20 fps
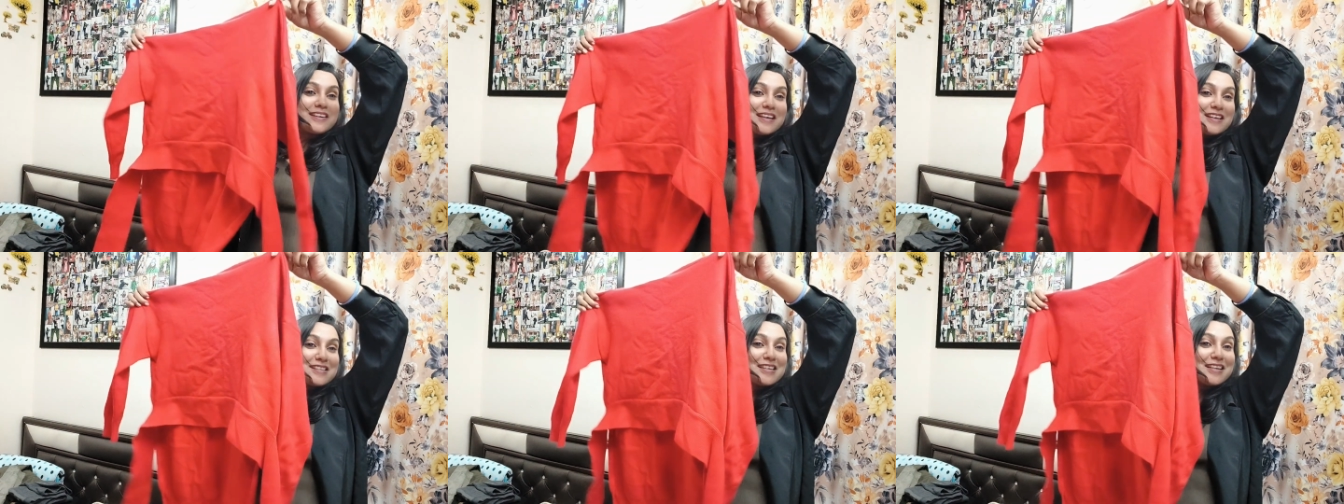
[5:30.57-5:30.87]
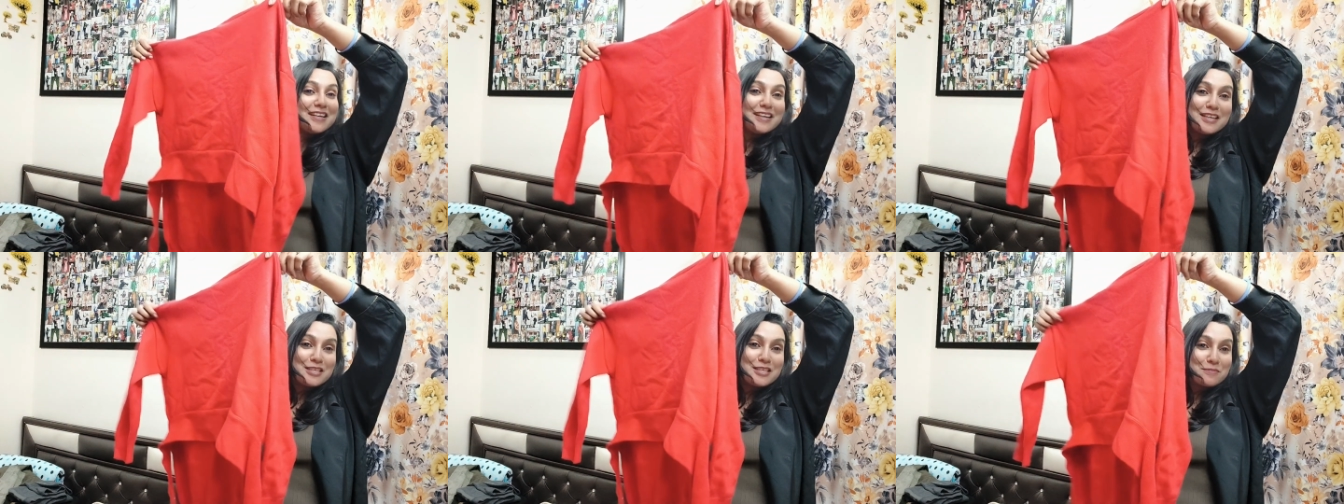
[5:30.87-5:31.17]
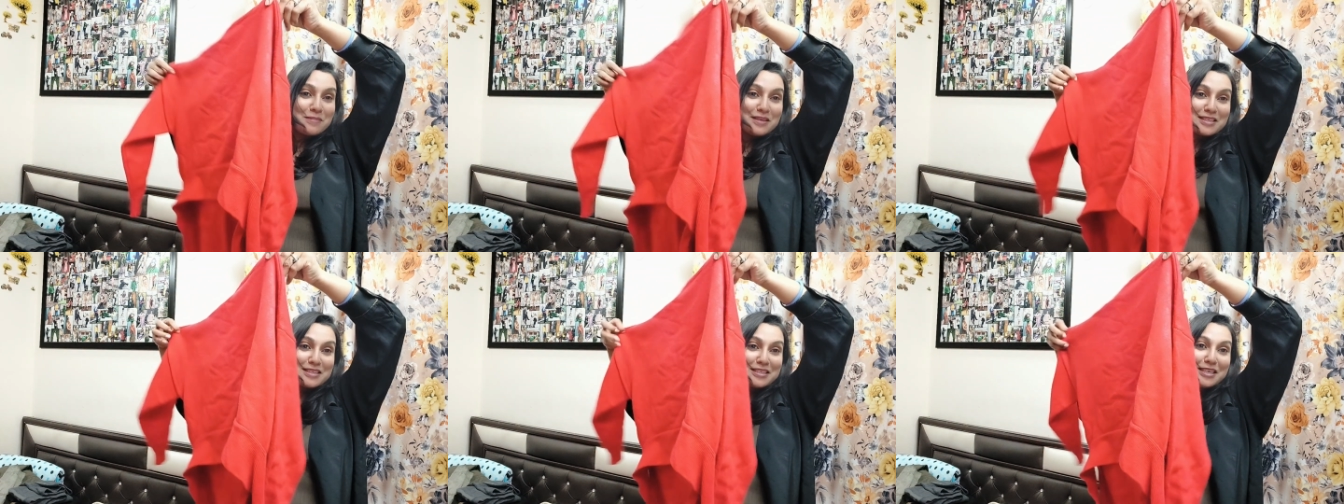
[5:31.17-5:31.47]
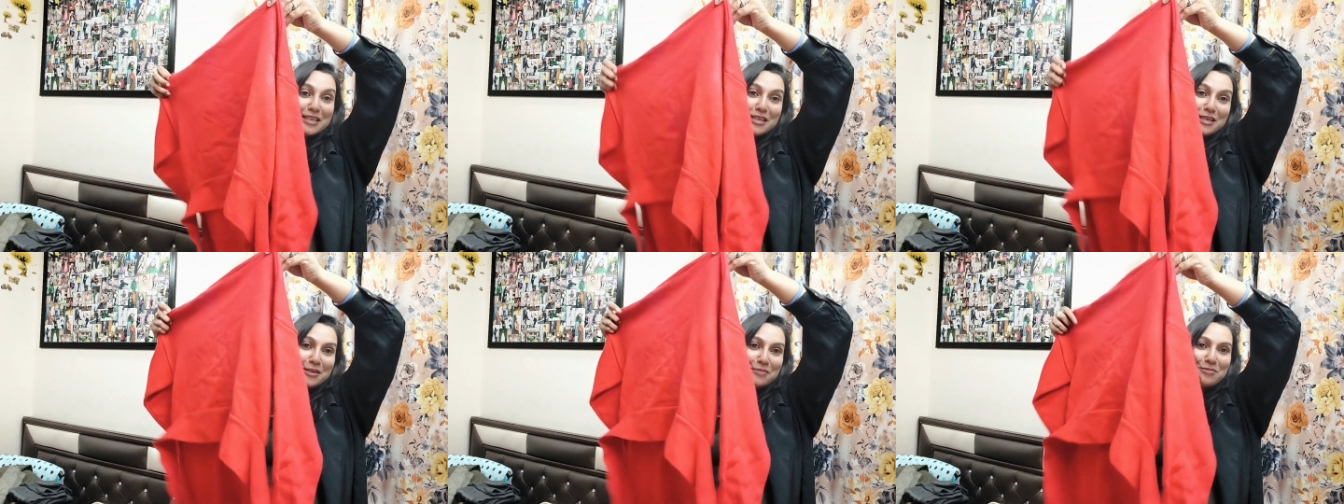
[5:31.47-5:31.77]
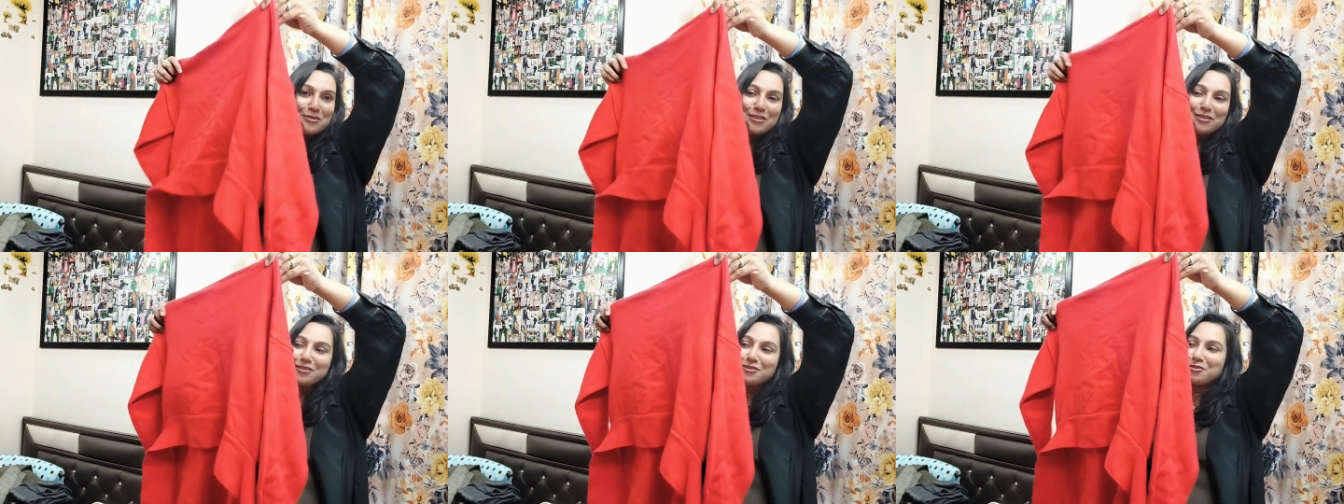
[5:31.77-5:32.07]
कैसा लगा स्पेशली ये
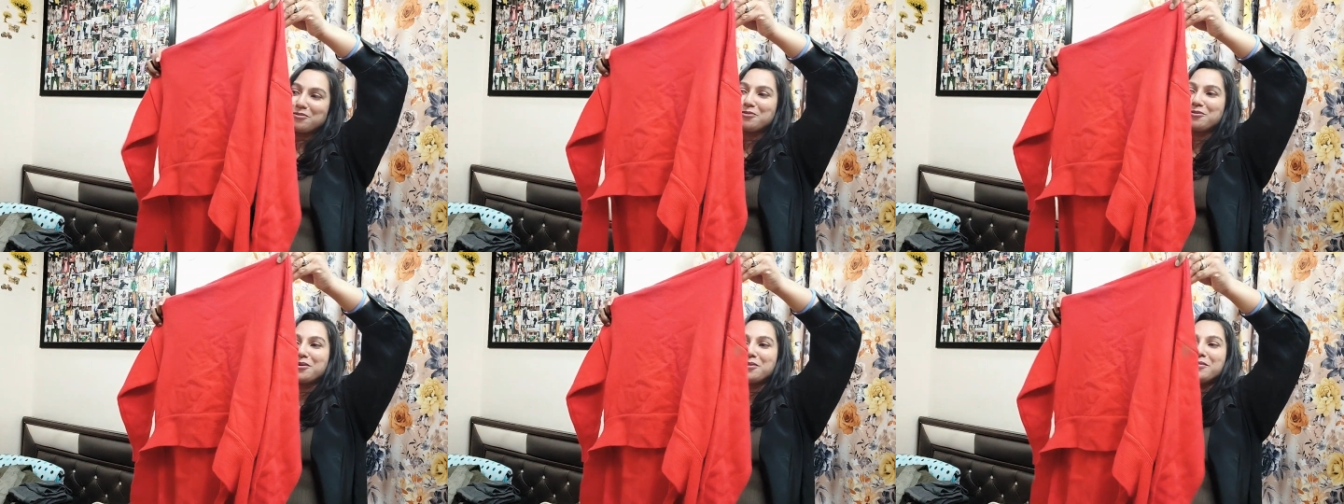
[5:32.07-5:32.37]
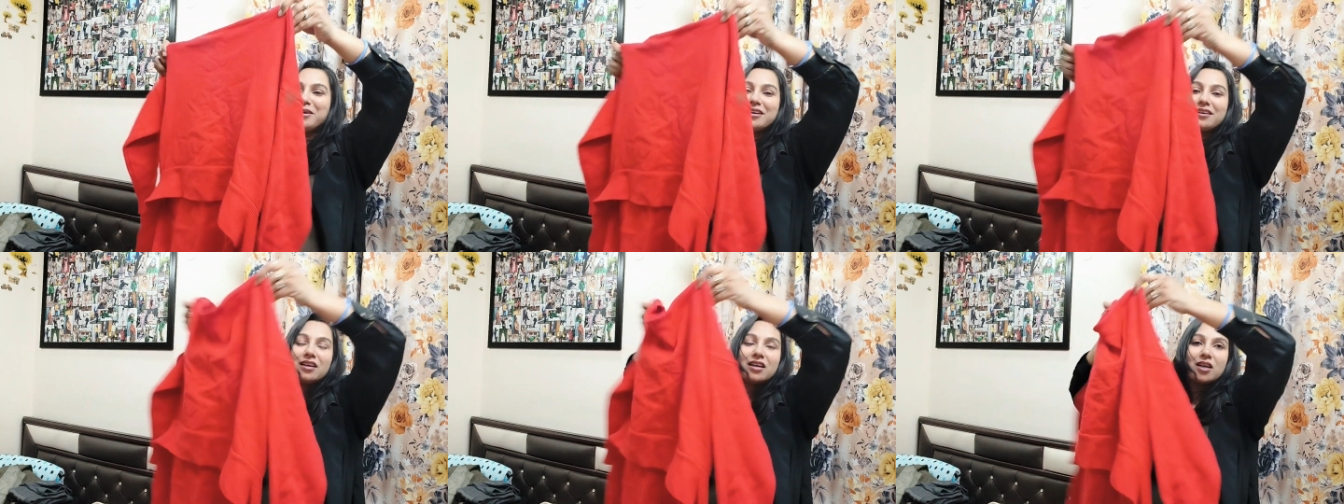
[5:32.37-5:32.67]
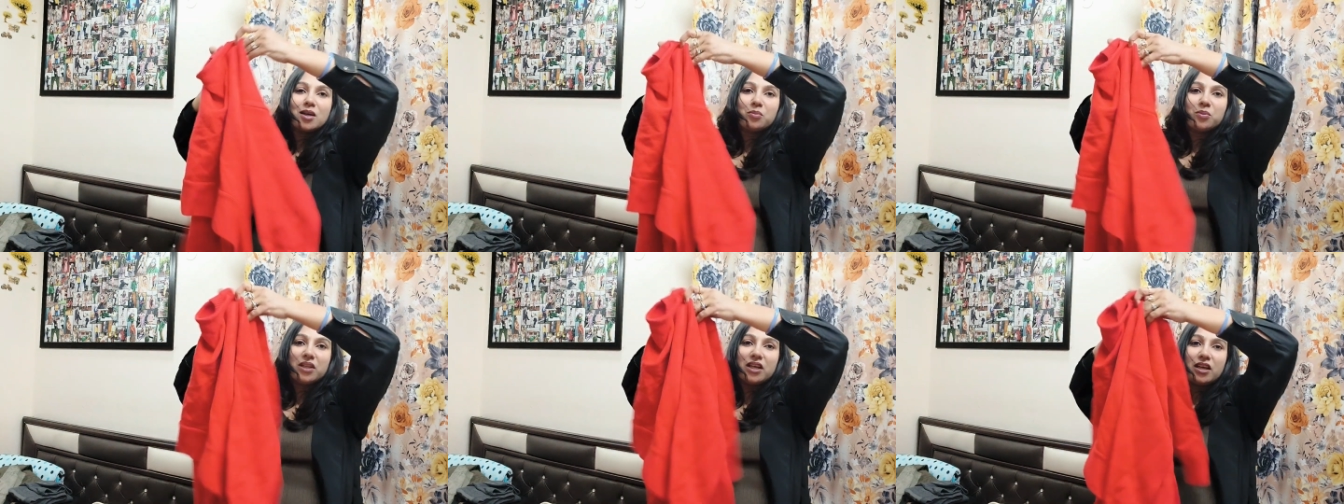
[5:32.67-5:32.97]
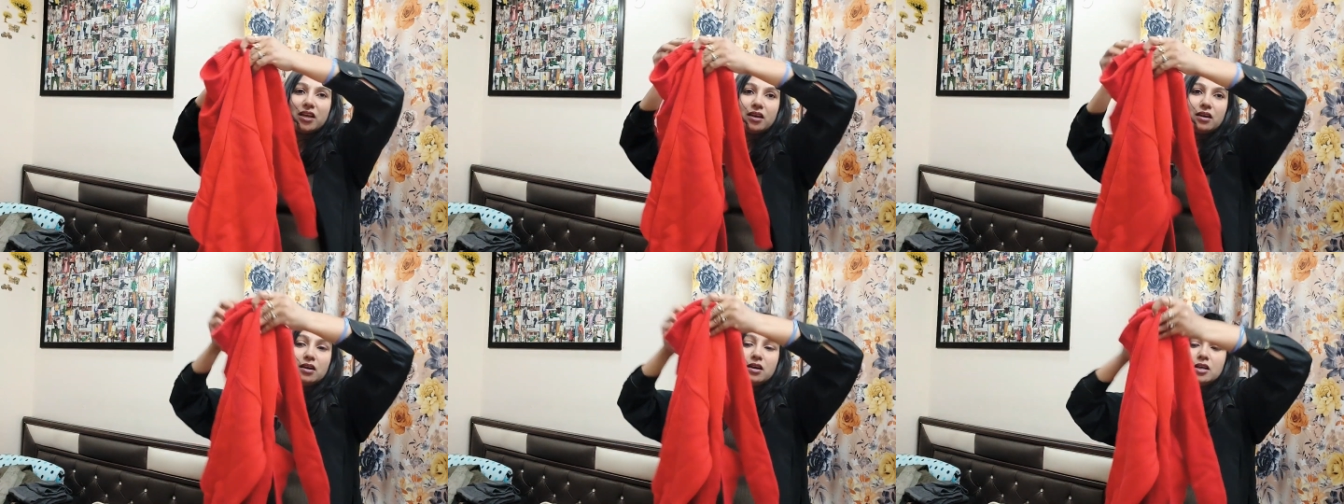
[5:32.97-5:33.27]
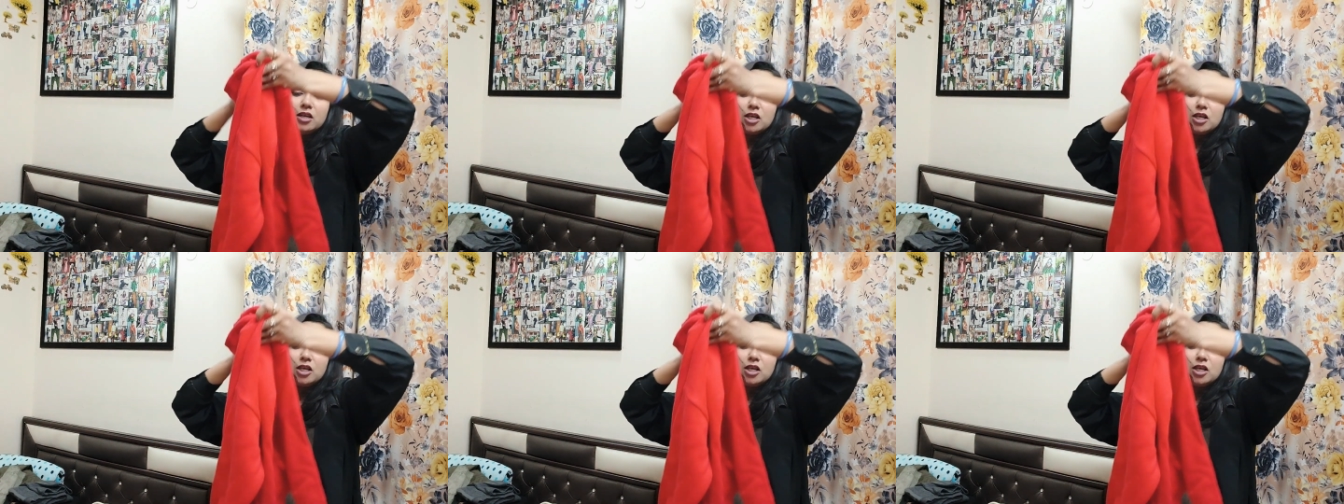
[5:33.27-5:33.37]
मुझे ज़रूर कमेंट करके बताइएगा